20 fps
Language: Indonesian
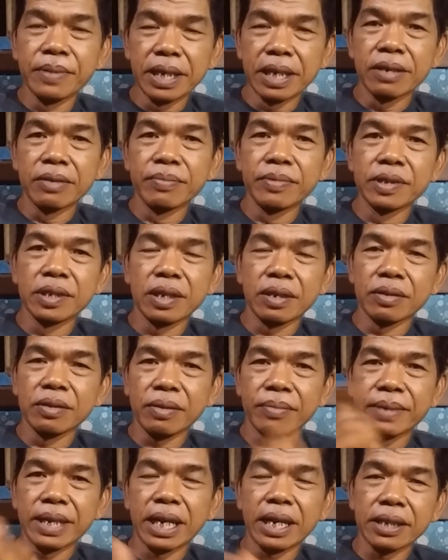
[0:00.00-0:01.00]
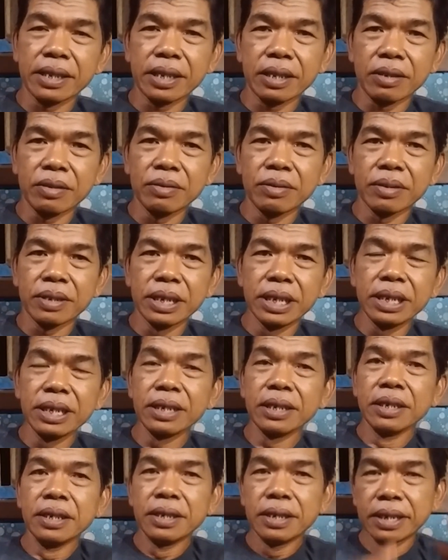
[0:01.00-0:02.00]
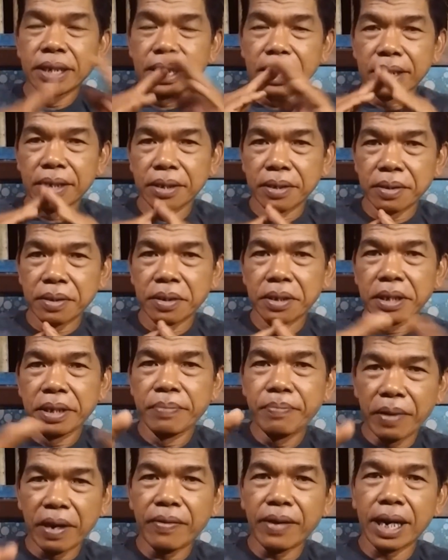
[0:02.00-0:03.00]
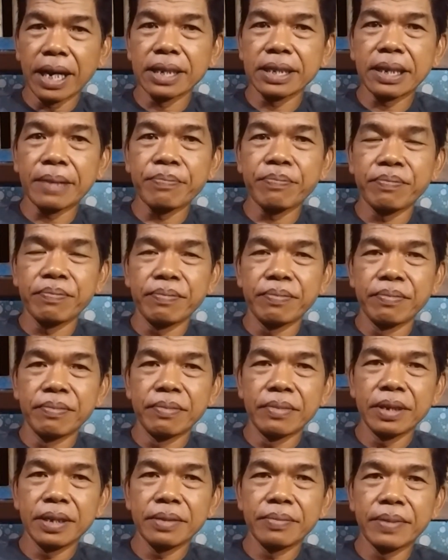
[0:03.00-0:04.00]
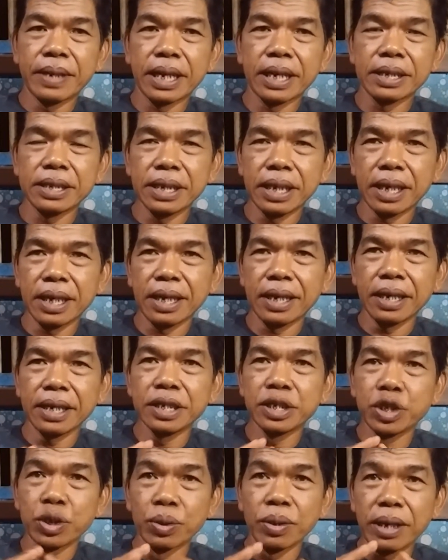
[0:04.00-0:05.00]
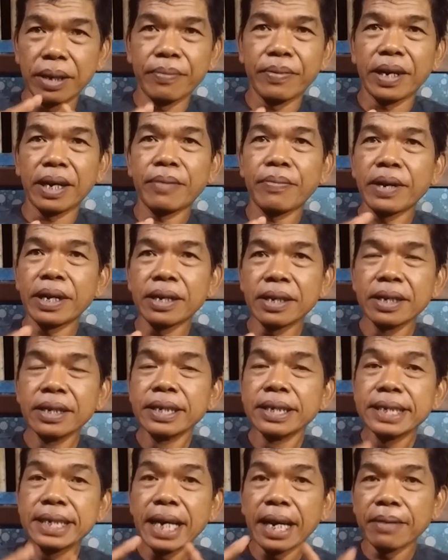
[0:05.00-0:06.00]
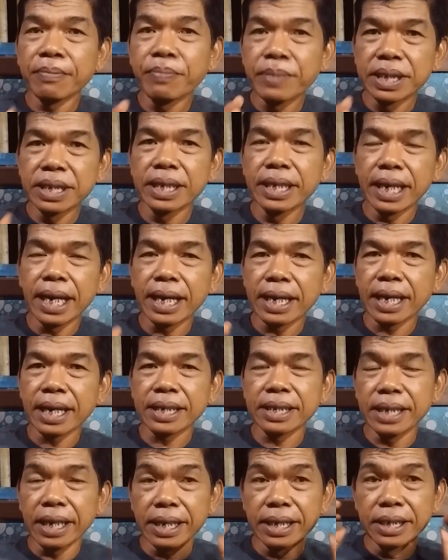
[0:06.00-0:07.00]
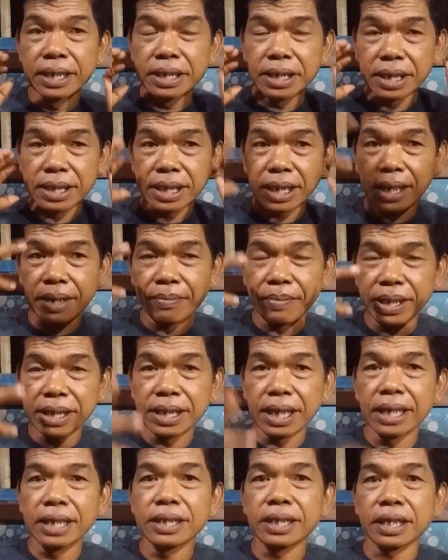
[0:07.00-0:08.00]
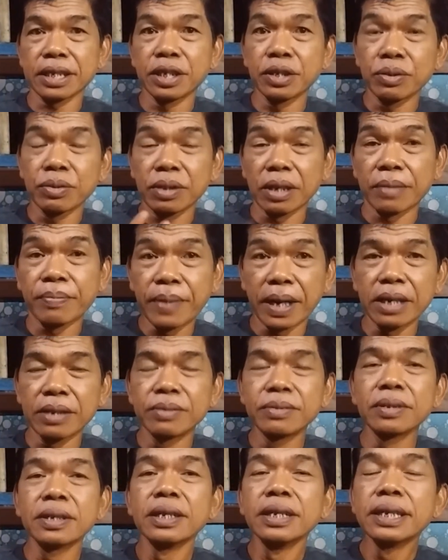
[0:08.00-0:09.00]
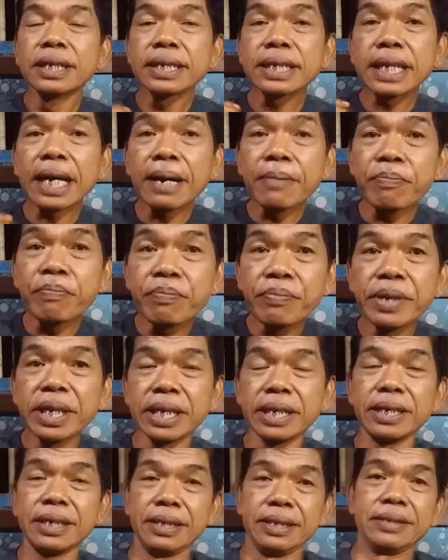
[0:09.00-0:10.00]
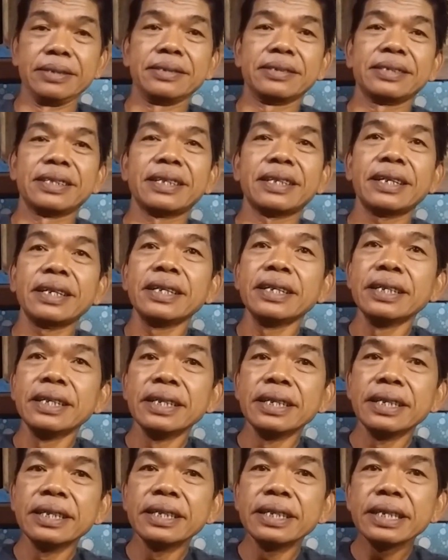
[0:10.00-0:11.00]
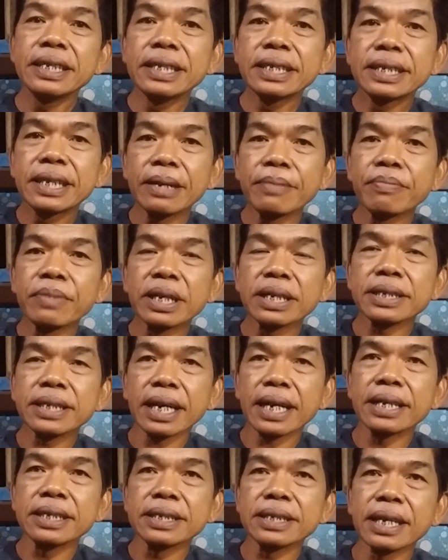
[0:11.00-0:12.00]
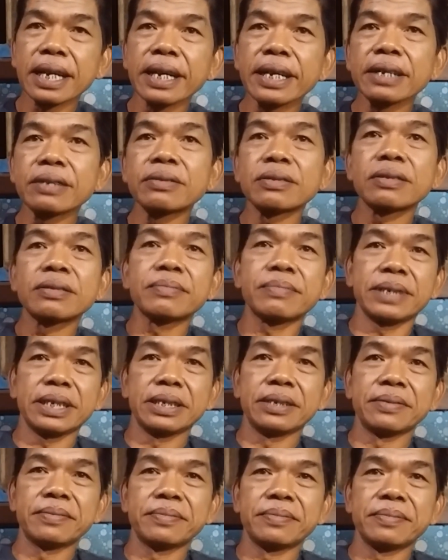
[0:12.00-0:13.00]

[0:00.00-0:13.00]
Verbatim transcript: beli komputer untuk mengenal teknologi dan di bawah atap ibaratnya icuk apa-apa. Yang penting anaknya ini secara mentalitas itu terbangun, tapi ya, tidak meresahkan secara ekonomi.